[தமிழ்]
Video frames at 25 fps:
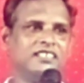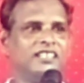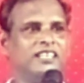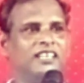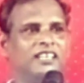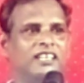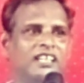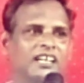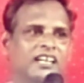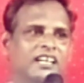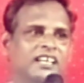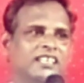
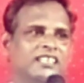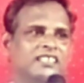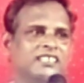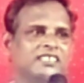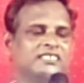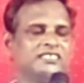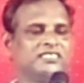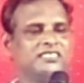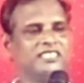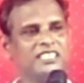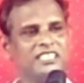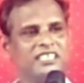இல்லைங்களா
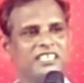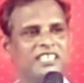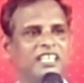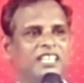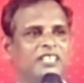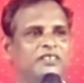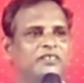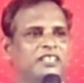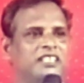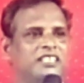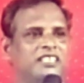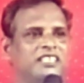
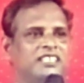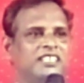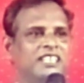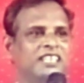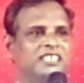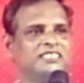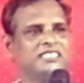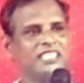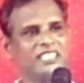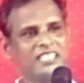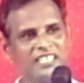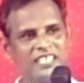செங்கல்
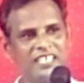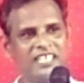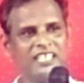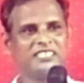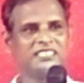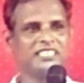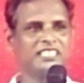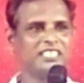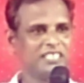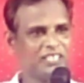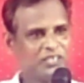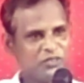வருதுன்னா
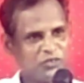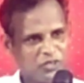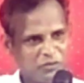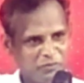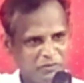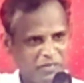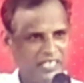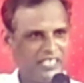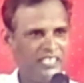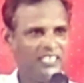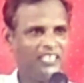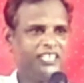செங்கல்ல செய்கிறதுக்கு
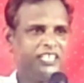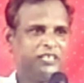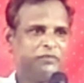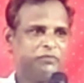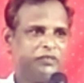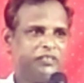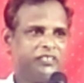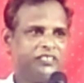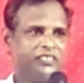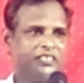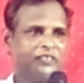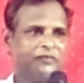ஒரு மண் என்ன
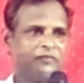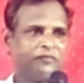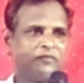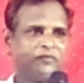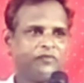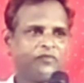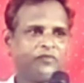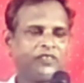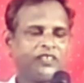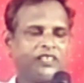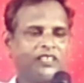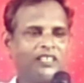பண்ணுது
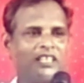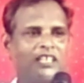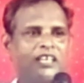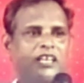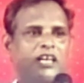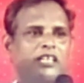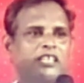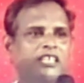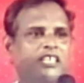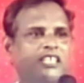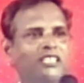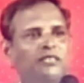
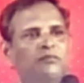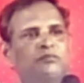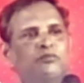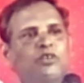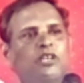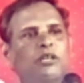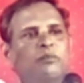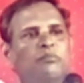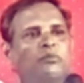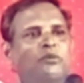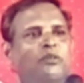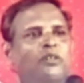எது
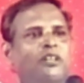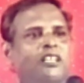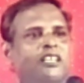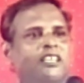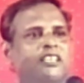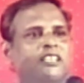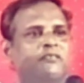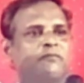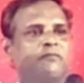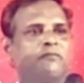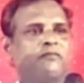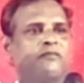
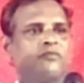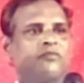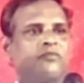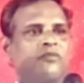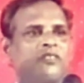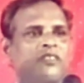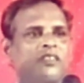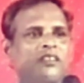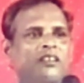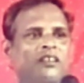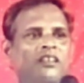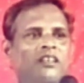மூலப்பொருள்
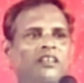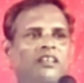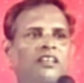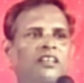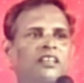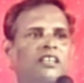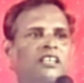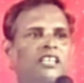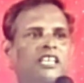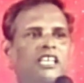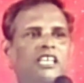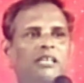
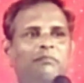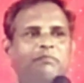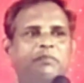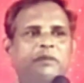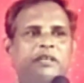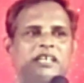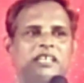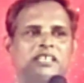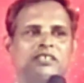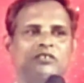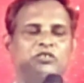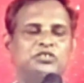
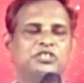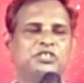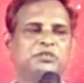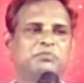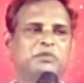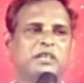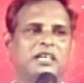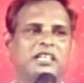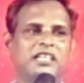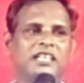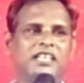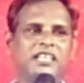இப்போ யோசிச்சு
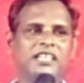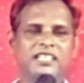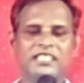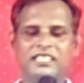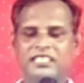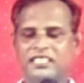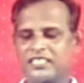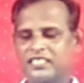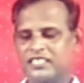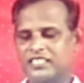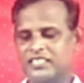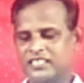பாருங்கள்
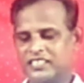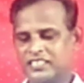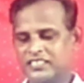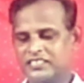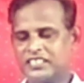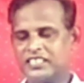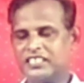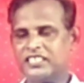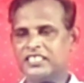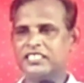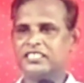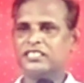இதை
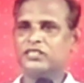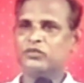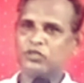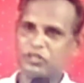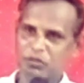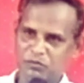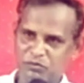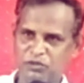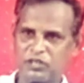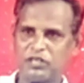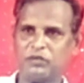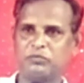
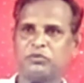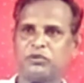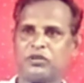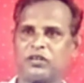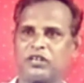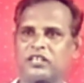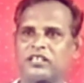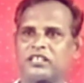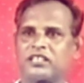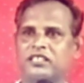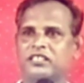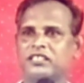செய்கிறதுக்கு ஒரு
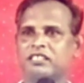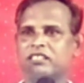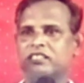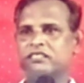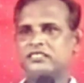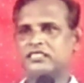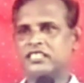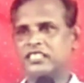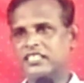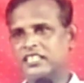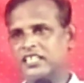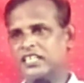மூலப்பொருள் இருக்குது
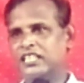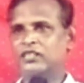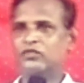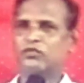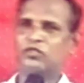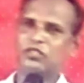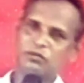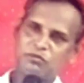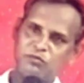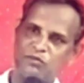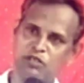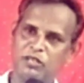
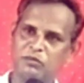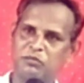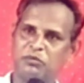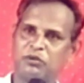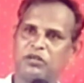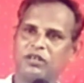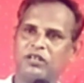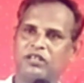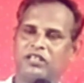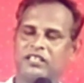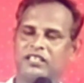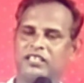செங்கலுக்கு ஒரு
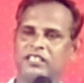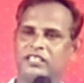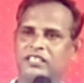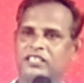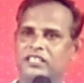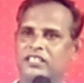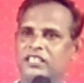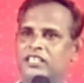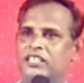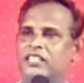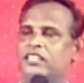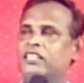மூலப்பொருள் இருக்குது
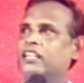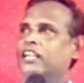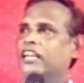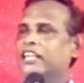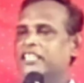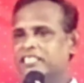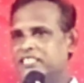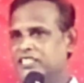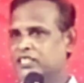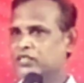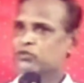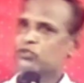
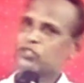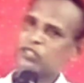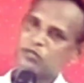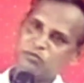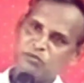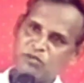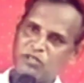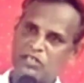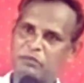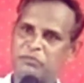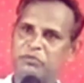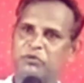லைட்டுக்கு ஒரு
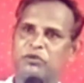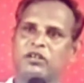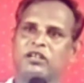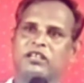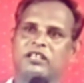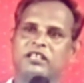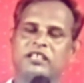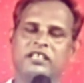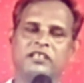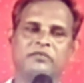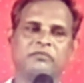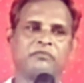
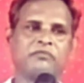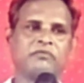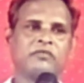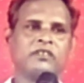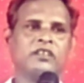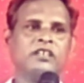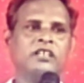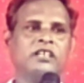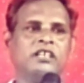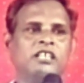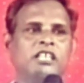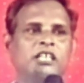மூலப்பொருள் இருக்குது
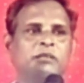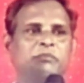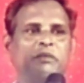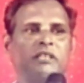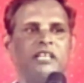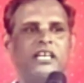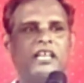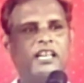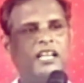இப்போ